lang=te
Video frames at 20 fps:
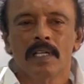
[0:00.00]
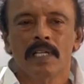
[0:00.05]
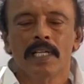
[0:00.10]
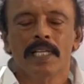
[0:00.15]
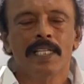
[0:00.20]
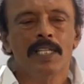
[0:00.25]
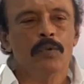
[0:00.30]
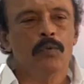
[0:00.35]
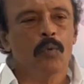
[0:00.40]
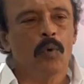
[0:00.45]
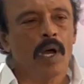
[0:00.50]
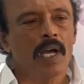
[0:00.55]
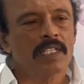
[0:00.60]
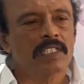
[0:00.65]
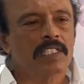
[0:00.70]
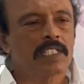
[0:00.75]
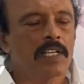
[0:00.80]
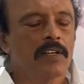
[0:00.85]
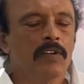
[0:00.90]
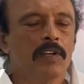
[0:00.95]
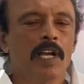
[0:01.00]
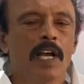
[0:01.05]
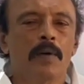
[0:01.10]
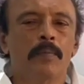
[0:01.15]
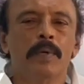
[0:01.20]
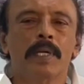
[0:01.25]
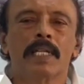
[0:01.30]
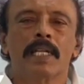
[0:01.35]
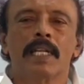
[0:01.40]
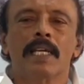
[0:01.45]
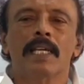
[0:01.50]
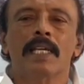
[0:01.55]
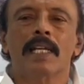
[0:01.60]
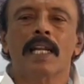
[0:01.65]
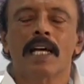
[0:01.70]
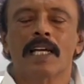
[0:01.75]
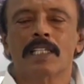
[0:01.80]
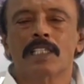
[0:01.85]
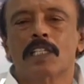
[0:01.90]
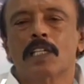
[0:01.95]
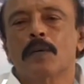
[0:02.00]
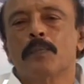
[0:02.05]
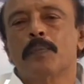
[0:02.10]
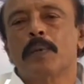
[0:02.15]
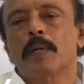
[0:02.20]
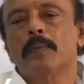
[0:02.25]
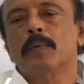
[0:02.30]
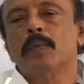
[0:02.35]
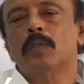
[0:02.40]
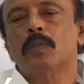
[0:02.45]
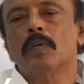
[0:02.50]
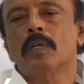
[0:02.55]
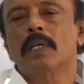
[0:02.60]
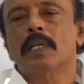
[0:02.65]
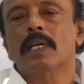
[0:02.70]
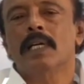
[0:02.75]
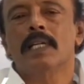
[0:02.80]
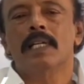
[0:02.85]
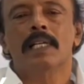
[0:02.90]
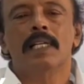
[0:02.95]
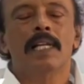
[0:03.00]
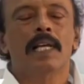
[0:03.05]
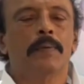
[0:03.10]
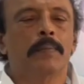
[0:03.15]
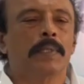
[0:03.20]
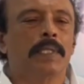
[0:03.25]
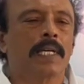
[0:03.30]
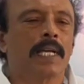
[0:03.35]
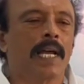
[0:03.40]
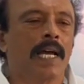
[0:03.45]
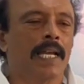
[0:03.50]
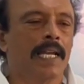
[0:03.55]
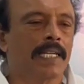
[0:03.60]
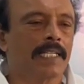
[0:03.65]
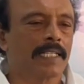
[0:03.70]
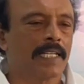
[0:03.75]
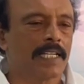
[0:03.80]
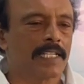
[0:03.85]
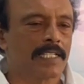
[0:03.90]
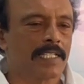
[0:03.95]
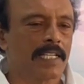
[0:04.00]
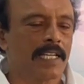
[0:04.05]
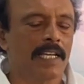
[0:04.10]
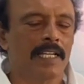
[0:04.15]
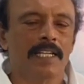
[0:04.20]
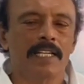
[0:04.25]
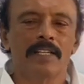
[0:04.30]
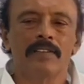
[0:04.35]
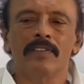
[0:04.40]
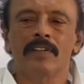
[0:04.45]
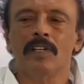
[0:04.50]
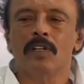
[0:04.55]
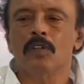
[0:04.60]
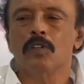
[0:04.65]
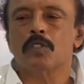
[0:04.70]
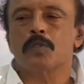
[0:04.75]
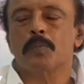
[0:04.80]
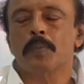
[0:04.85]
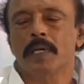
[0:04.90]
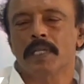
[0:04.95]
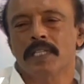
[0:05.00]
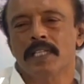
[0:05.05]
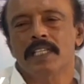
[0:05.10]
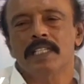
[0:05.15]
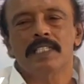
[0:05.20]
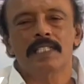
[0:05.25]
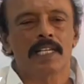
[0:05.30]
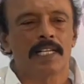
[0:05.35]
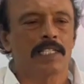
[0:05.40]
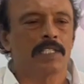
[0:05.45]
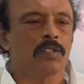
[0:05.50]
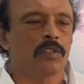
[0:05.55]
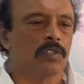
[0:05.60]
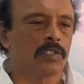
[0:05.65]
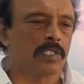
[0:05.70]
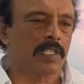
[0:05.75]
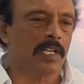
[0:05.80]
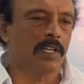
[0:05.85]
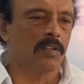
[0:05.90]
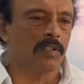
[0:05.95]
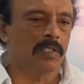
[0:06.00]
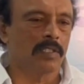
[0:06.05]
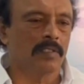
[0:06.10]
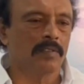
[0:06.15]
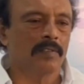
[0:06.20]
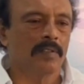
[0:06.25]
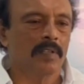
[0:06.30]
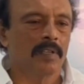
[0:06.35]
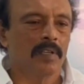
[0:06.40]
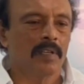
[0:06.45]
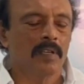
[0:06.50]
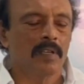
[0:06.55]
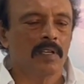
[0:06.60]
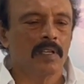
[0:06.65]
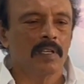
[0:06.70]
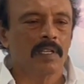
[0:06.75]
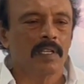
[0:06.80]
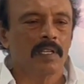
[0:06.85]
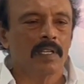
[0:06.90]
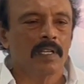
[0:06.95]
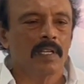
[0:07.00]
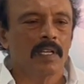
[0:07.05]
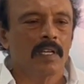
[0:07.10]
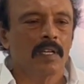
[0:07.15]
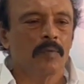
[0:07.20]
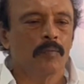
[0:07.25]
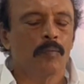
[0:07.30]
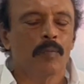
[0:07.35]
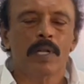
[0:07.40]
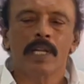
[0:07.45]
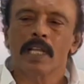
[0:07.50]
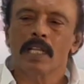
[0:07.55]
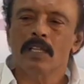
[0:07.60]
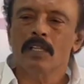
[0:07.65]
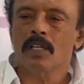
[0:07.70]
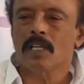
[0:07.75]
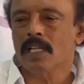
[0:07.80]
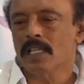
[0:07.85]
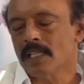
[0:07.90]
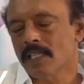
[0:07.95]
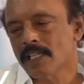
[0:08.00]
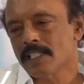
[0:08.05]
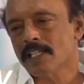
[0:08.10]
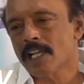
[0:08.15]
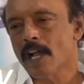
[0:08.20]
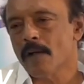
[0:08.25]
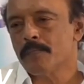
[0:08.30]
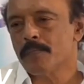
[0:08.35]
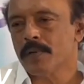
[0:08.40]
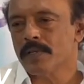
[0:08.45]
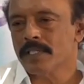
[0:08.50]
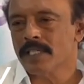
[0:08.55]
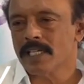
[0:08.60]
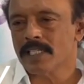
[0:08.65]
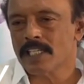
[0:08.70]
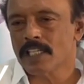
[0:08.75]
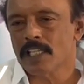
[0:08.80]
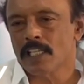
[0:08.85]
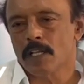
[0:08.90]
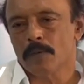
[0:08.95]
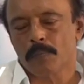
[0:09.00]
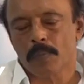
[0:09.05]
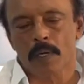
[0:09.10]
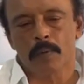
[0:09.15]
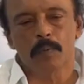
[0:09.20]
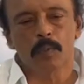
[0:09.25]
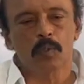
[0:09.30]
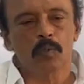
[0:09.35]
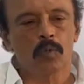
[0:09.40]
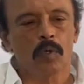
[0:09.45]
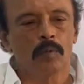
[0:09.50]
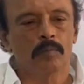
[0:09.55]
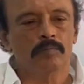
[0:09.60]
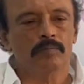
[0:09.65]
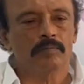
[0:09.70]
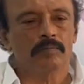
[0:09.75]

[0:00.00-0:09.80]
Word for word: ఇది వాస్తవం కాబట్టే రాష్ట్ర ప్రభుత్వం కానీ లేకపోతే కలెక్టర్స్ కానీ వీళ్ళు స్పందించాల్సి వస్తూ ఉంది మరి ఎందుకు ఇంత జాప్యం చేసింది ఈ ప్రభుత్వం